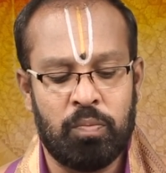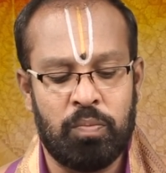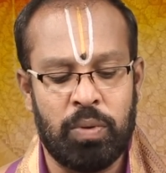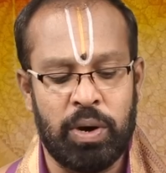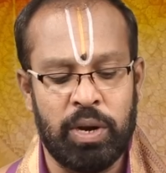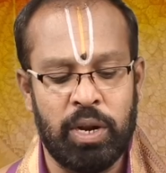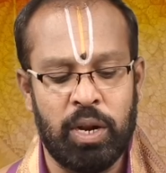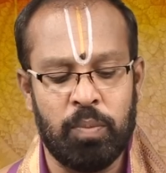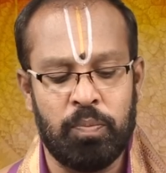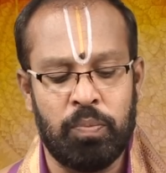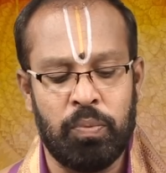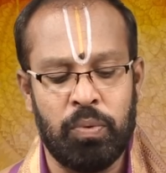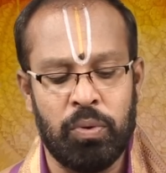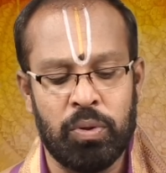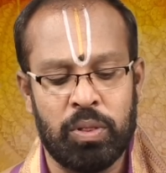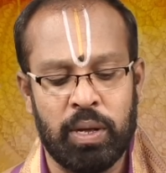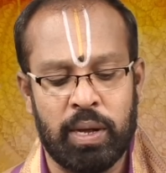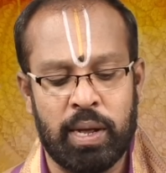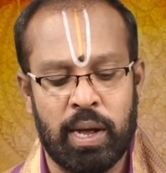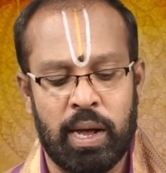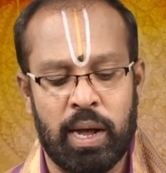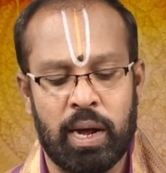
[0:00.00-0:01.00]
పనులు
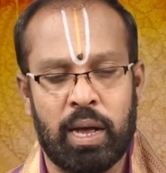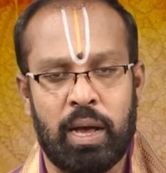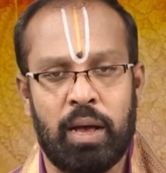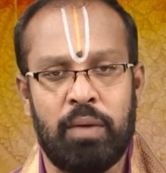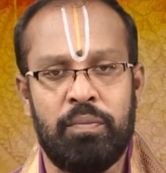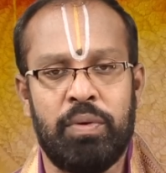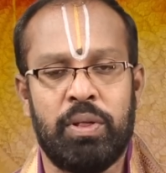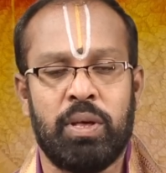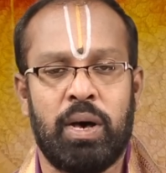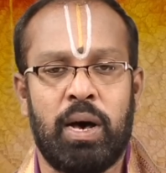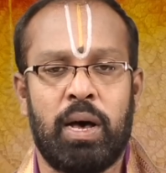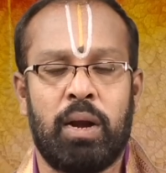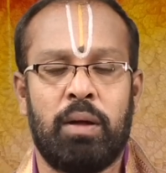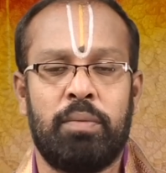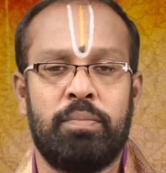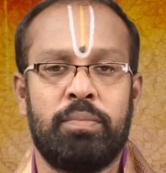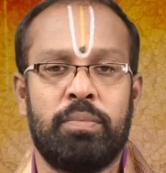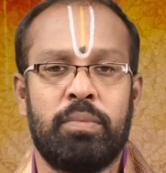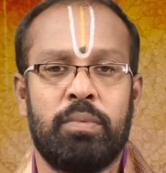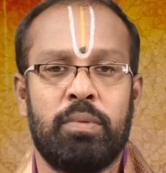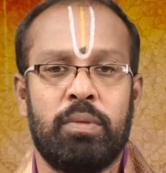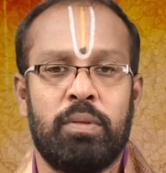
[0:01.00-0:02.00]
పూర్తి కాక విచారం
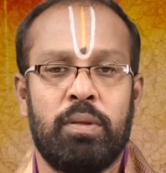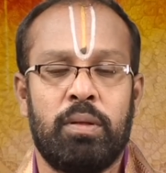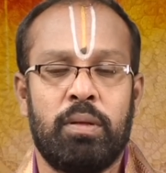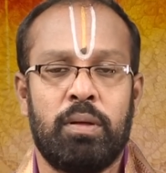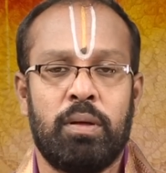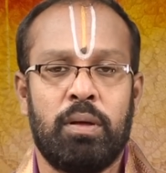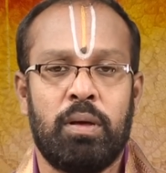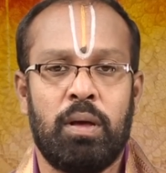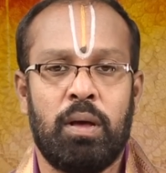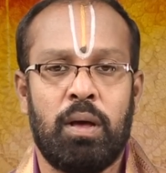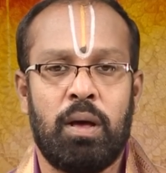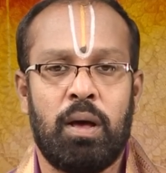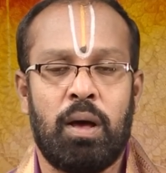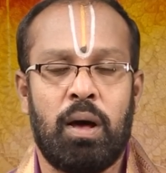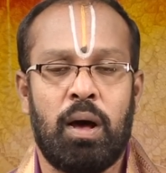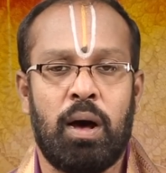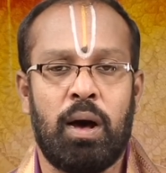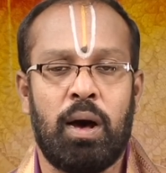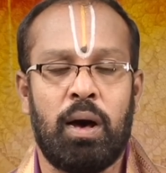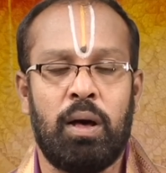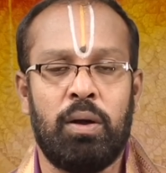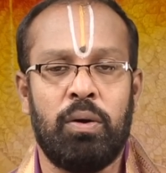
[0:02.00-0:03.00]

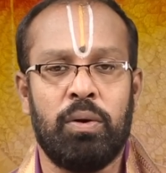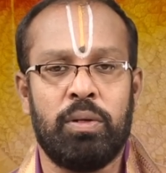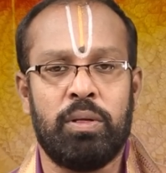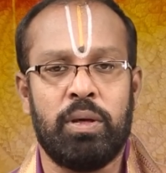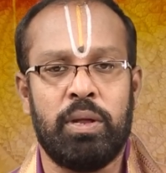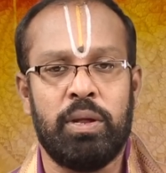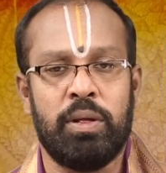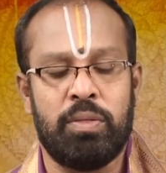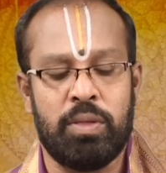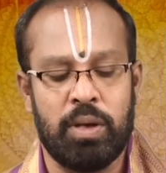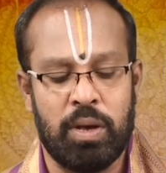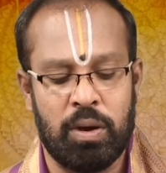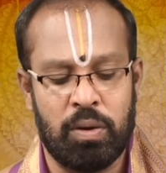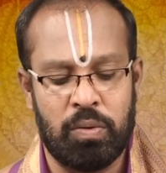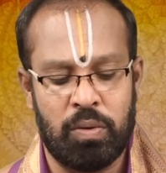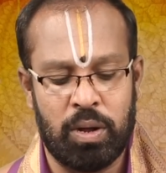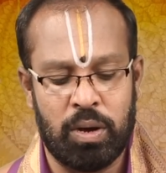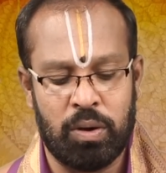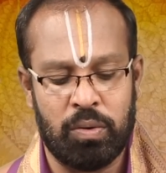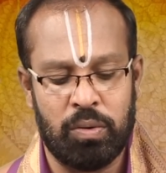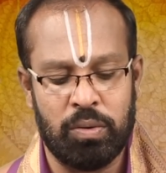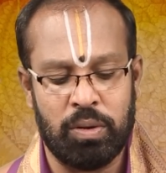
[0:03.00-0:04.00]
ఆరోగ్యరీత్యా
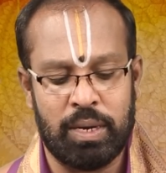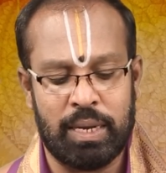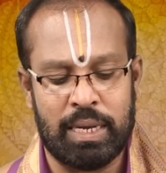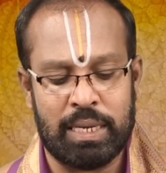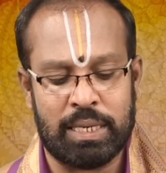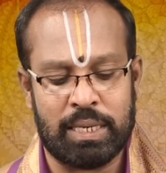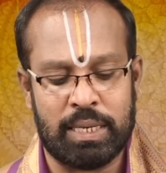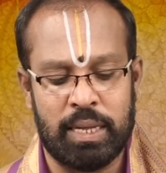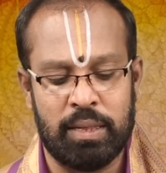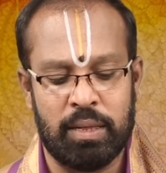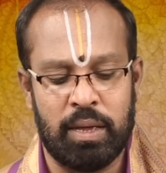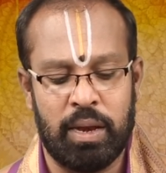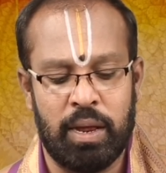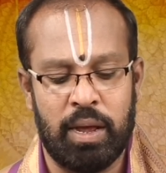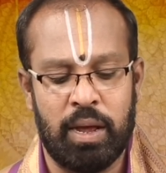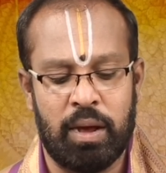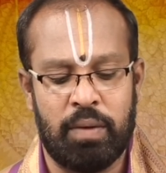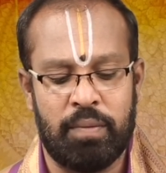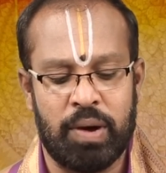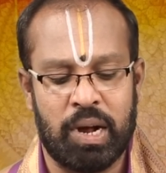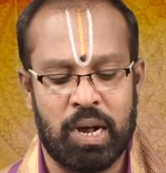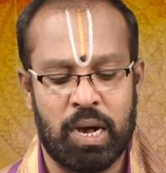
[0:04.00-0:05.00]
కూడా కొంచెం నష్టం
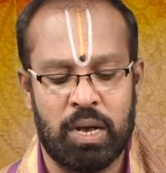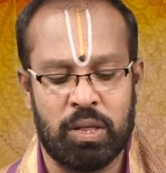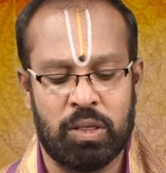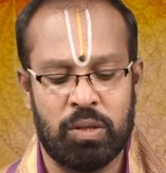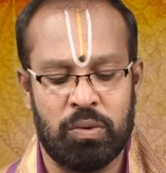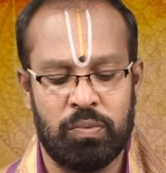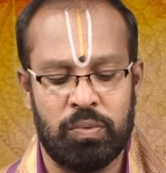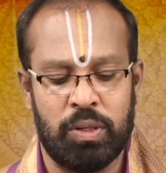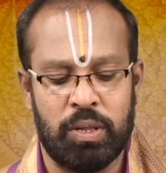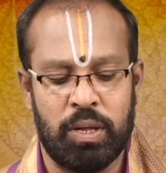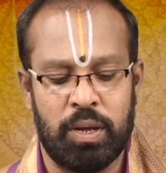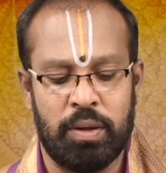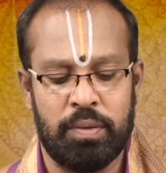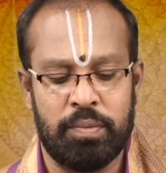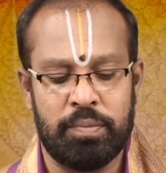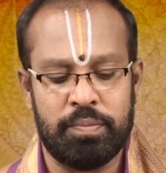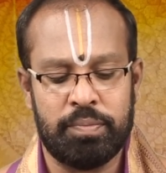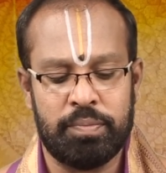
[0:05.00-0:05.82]
జరిగే అవకాశం ఉంది